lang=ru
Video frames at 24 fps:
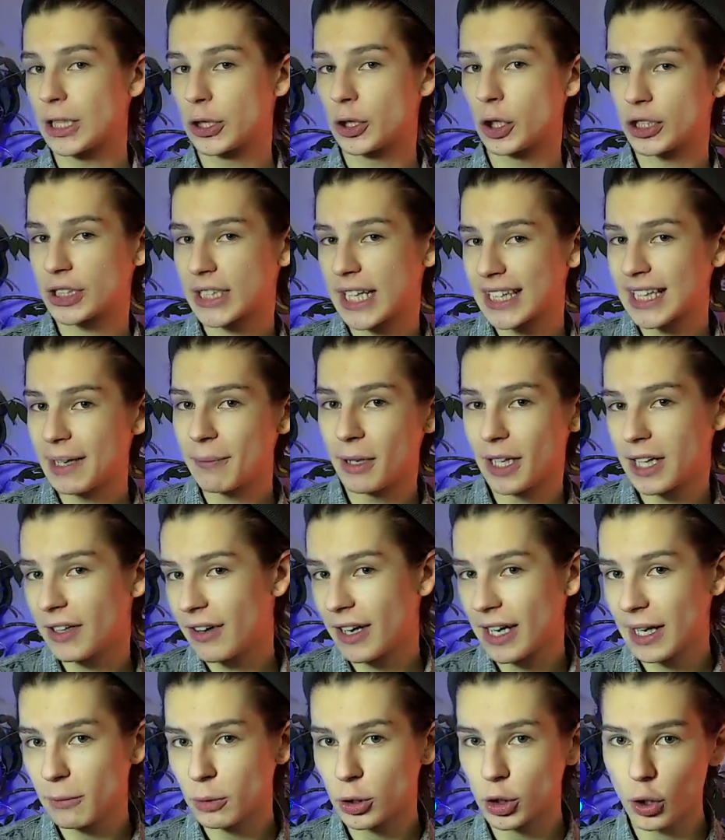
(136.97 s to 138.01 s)
То есть, когда мы
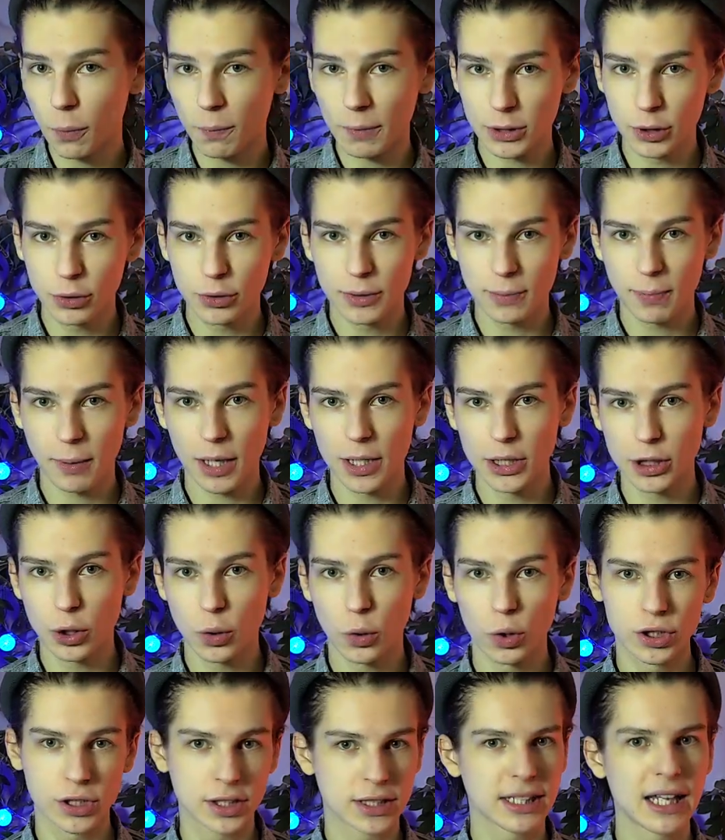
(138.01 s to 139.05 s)
говорим, что, по сути,
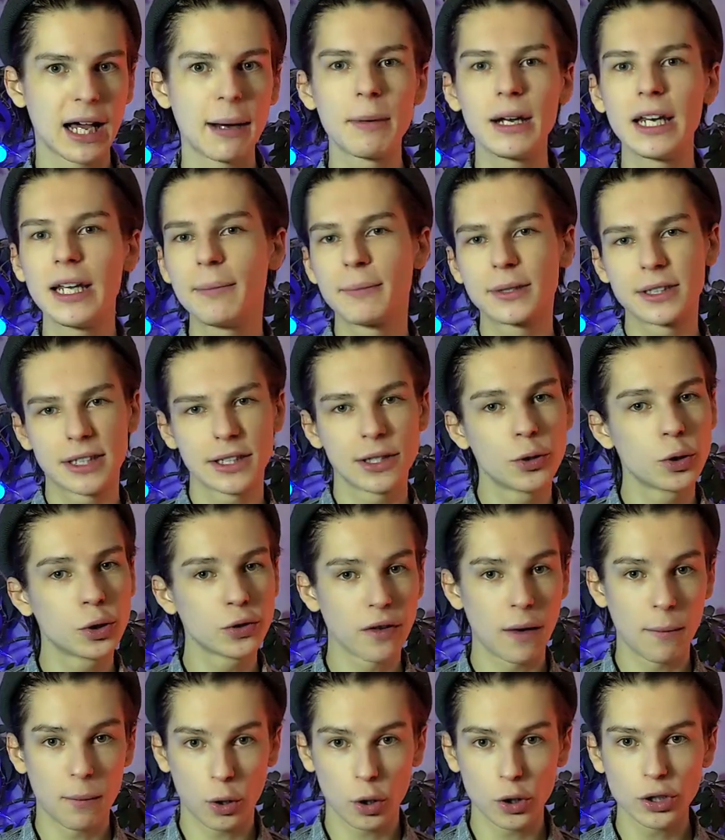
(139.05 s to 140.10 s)
происходит, нам либо задают
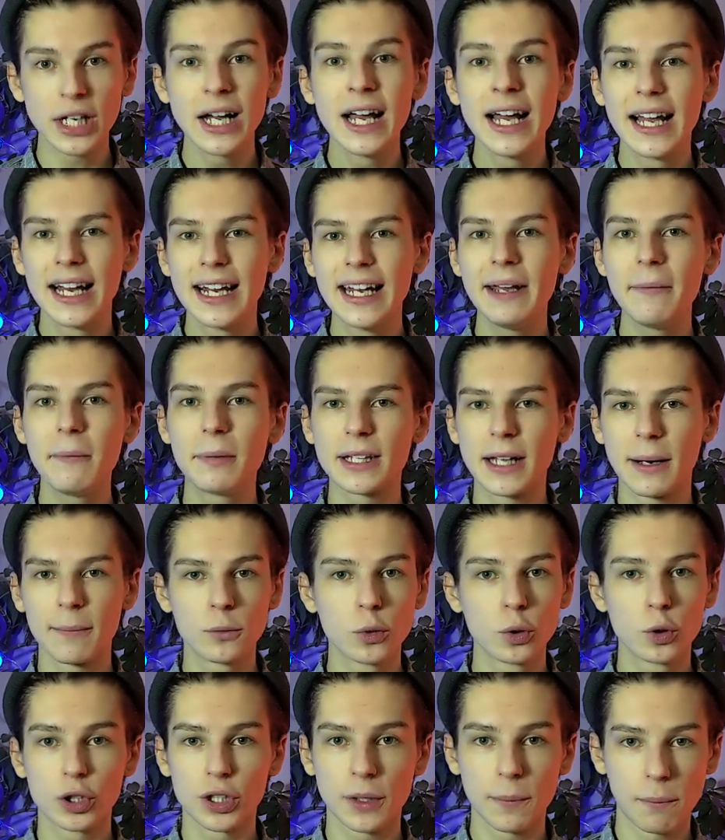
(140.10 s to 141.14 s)
вопрос, либо
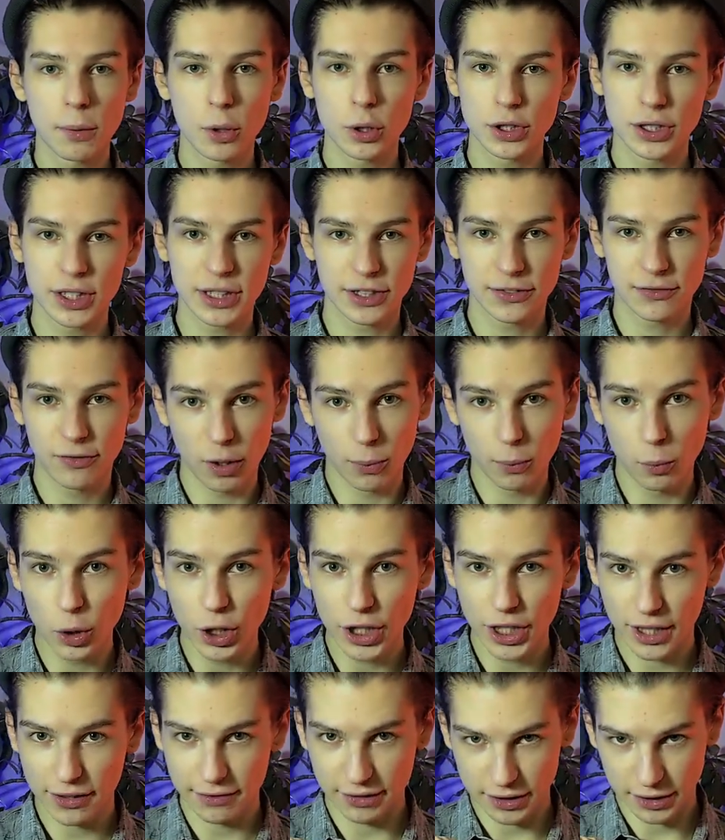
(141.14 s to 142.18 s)
нам нужно просто
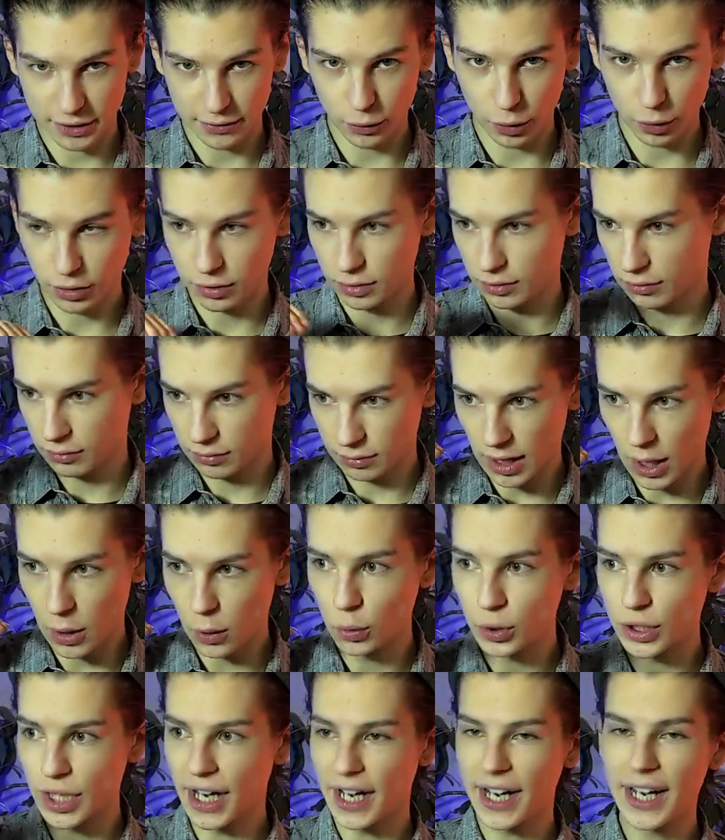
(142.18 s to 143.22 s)
сформулировать вот э,
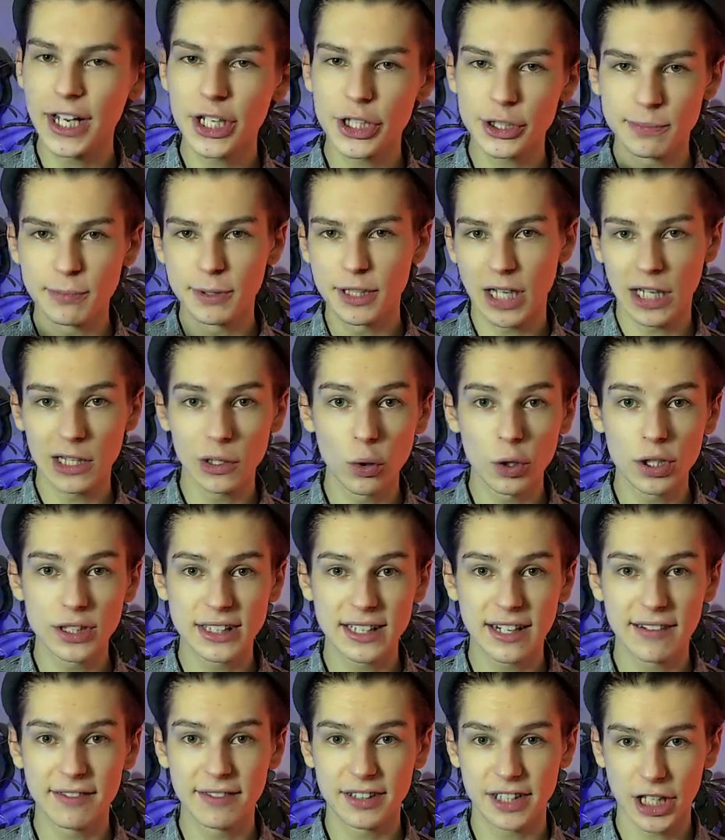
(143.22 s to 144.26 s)
какую-то речь, монолог с
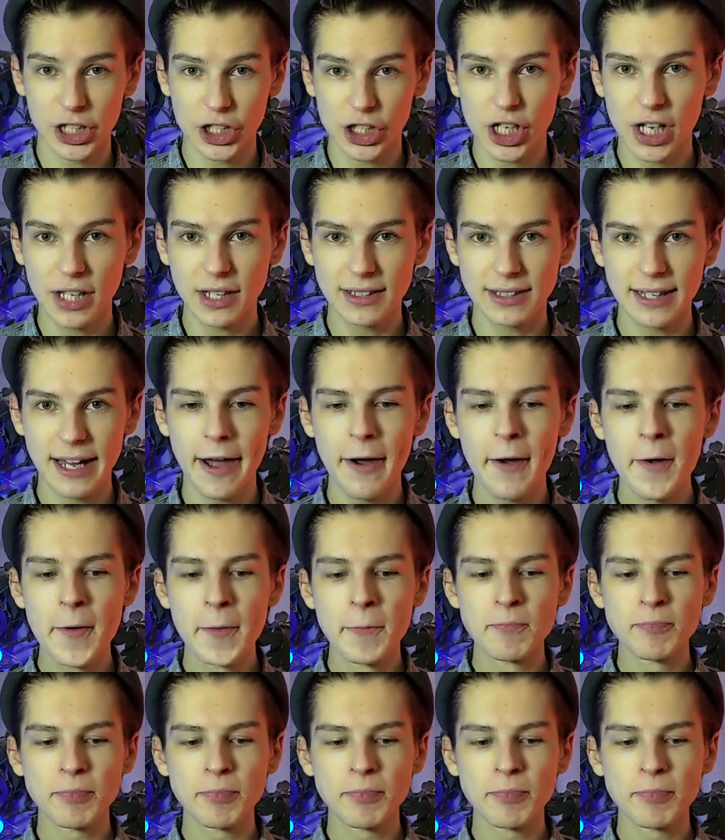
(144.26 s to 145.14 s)
самого начала, да,